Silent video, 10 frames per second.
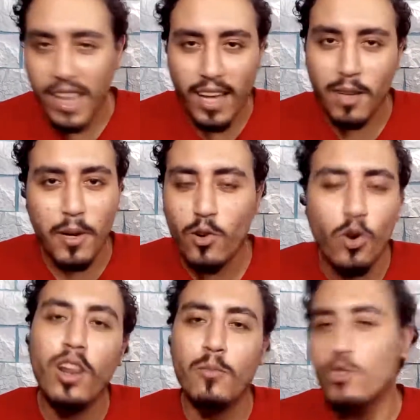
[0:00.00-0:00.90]
تقريبا
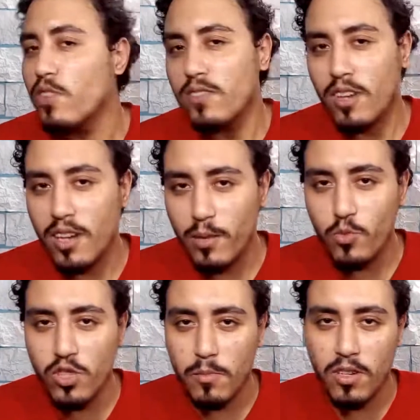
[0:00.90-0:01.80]
كل المنتظرين
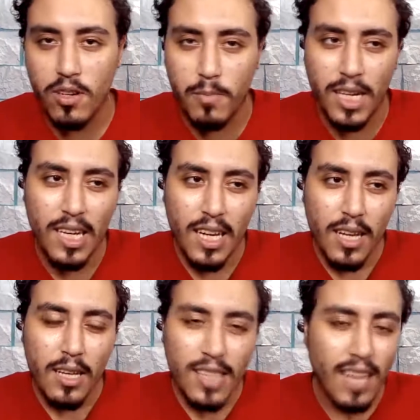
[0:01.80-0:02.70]
للموسم الرابع
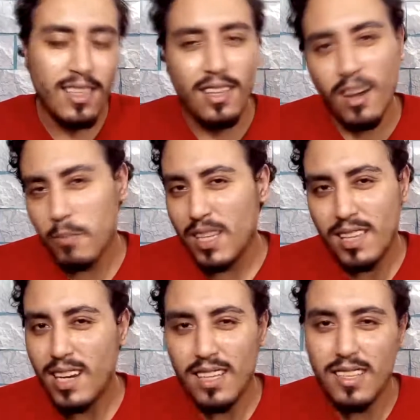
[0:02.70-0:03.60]
تحت الضربه
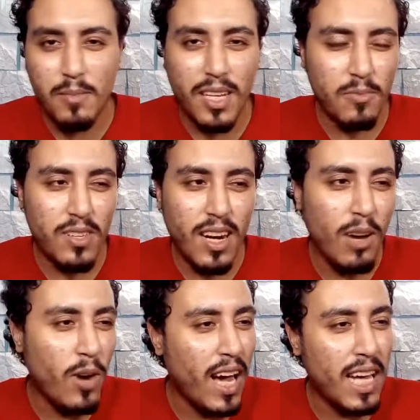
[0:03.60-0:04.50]
تحت الحزام يعني
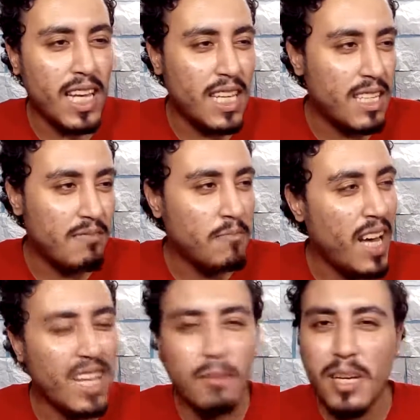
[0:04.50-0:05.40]
بصراحه وحاجه
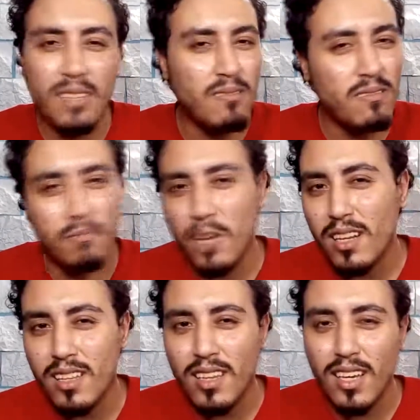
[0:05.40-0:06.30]
حاجه بقت
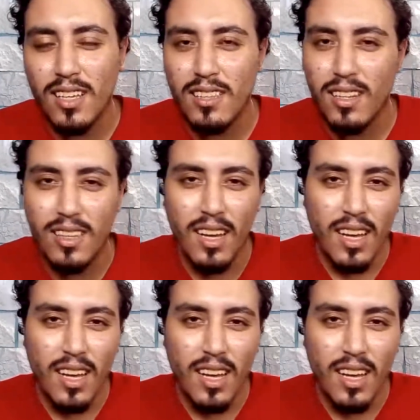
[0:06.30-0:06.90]
مريضه جدا